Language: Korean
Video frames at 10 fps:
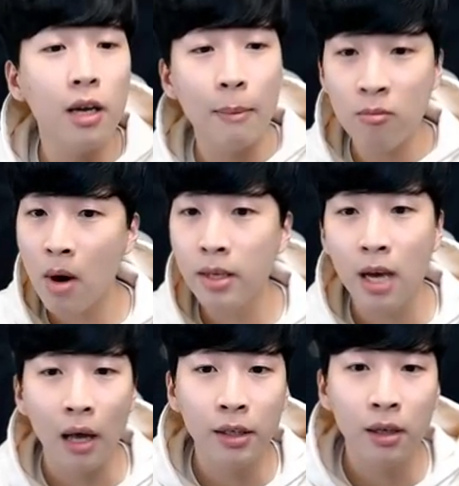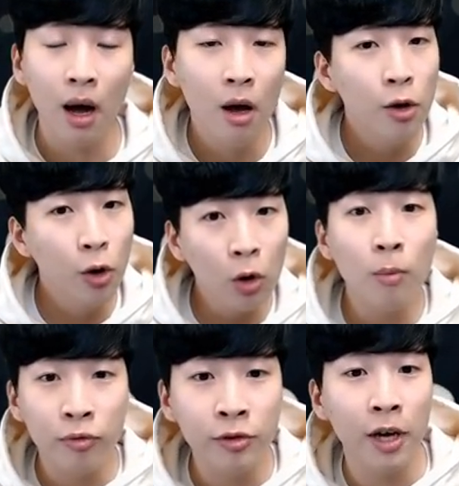학계뿐만이 아니라
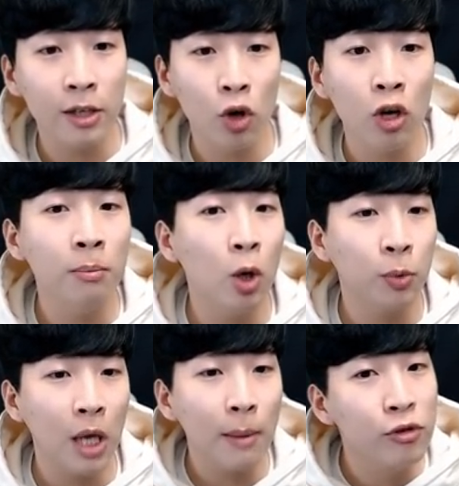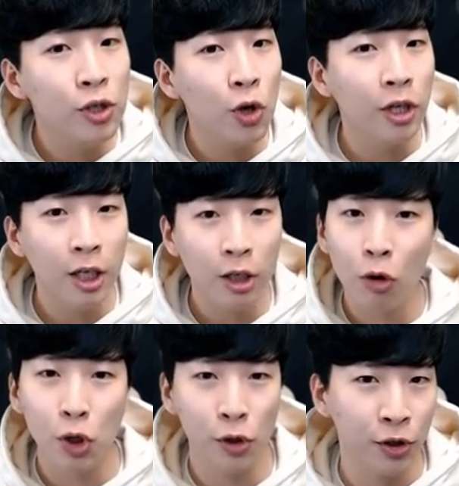여러 분야에서 흥미롭게 분석이
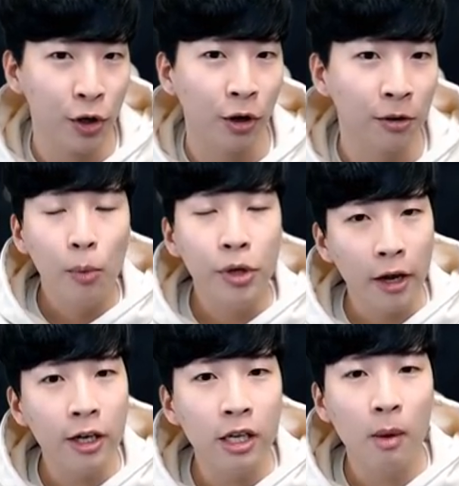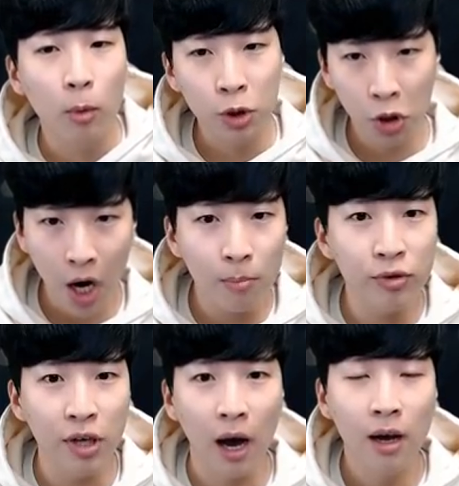이루어졌어요. 뭐 예를 들면 뭐 철학
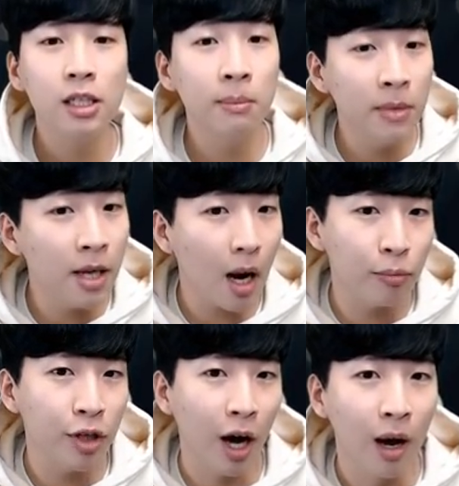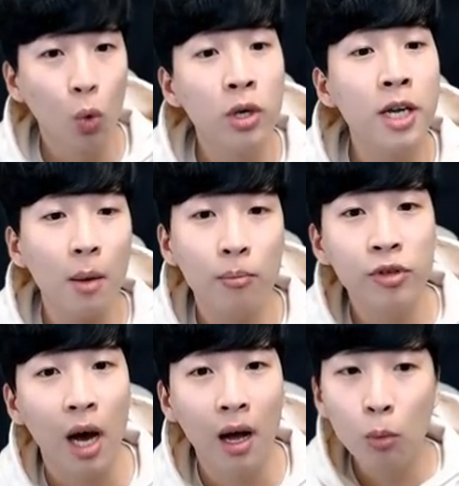분야, 심리학 분야, 논리학
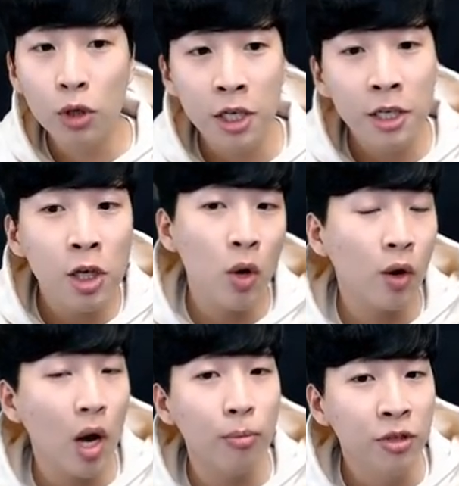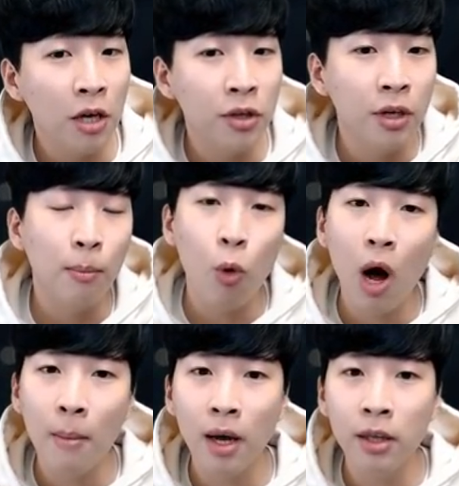분야, 뭐 신경외과 분야 등을
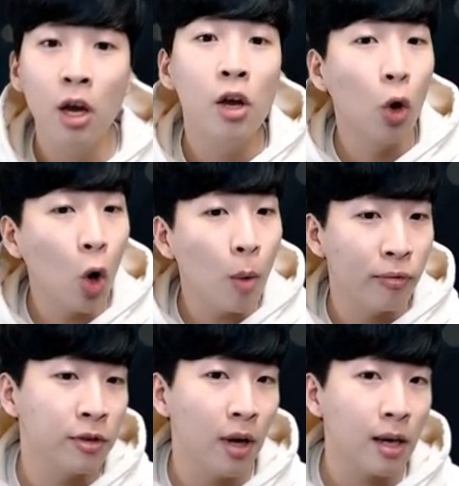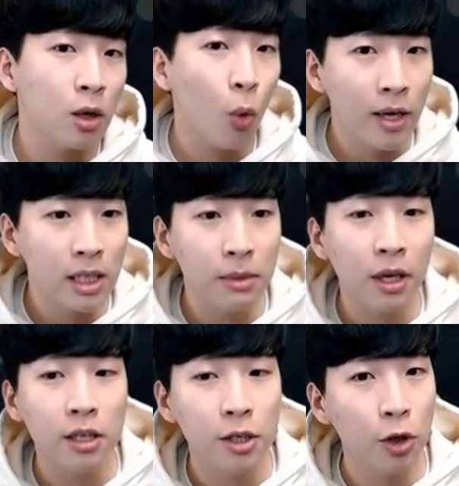포함한 여러 분야에서 관심
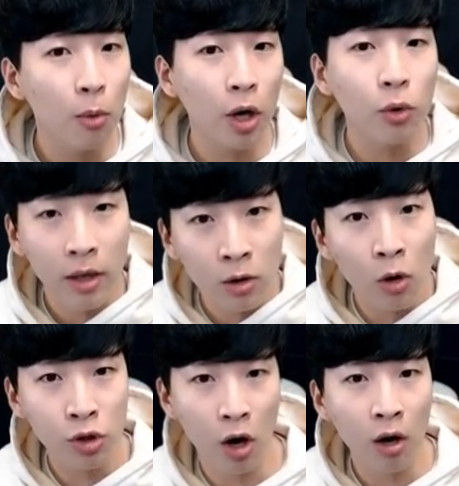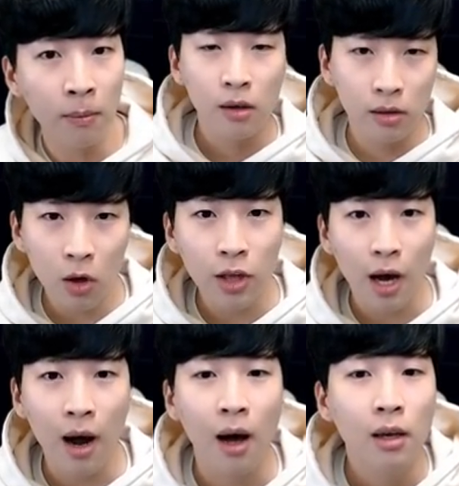있게 지켜보게 되는 거죠.
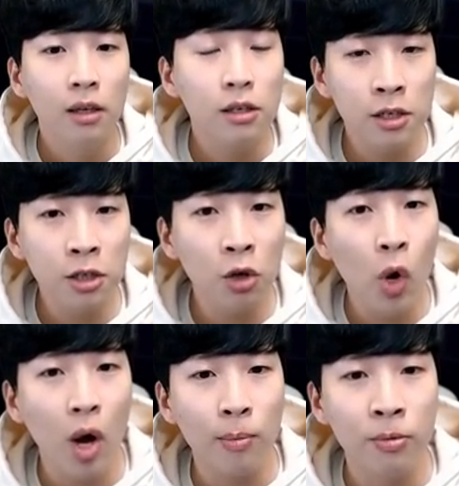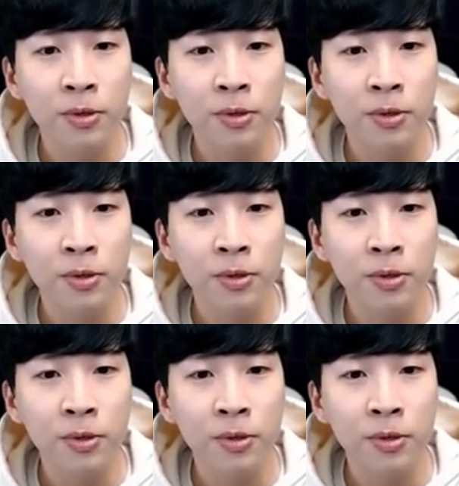그러다가 이 신경외과